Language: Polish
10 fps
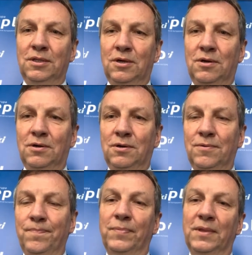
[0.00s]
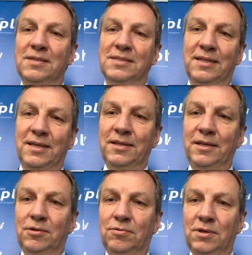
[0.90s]
to
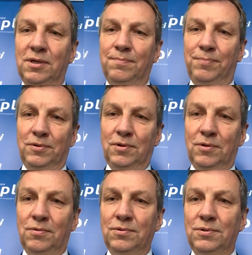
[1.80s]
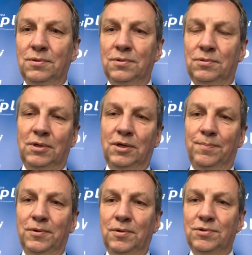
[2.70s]
zadanie, które podjął, którego
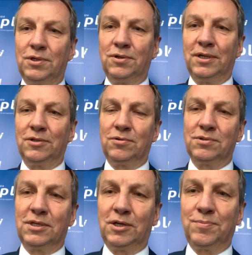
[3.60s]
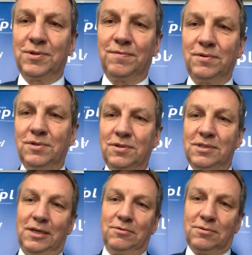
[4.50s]
podjął się Donald Tusk jako
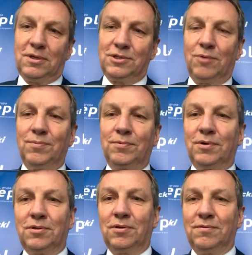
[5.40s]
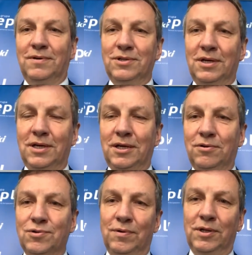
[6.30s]
przewodnicząca, które chciałbym kontynuować ja
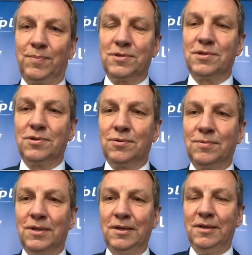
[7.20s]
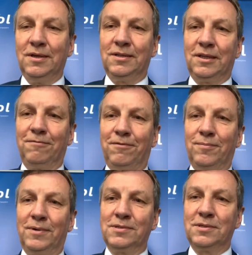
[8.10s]
jako członek prezydium tej
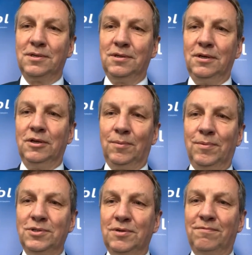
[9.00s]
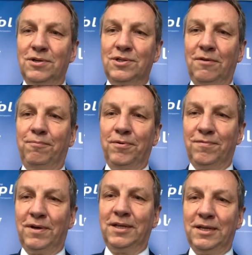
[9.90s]
formacji, to będzie właśnie
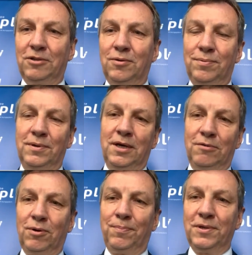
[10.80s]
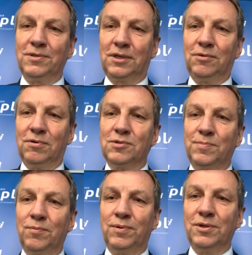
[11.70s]
wpływanie na to, by europejski głos
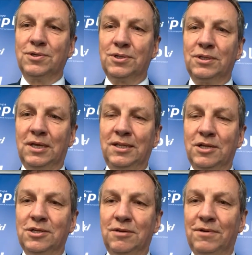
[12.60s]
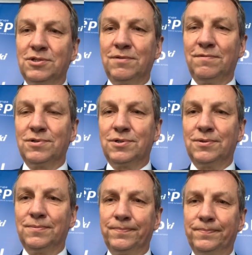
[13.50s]
był bliższy tej naszej wrażliwości.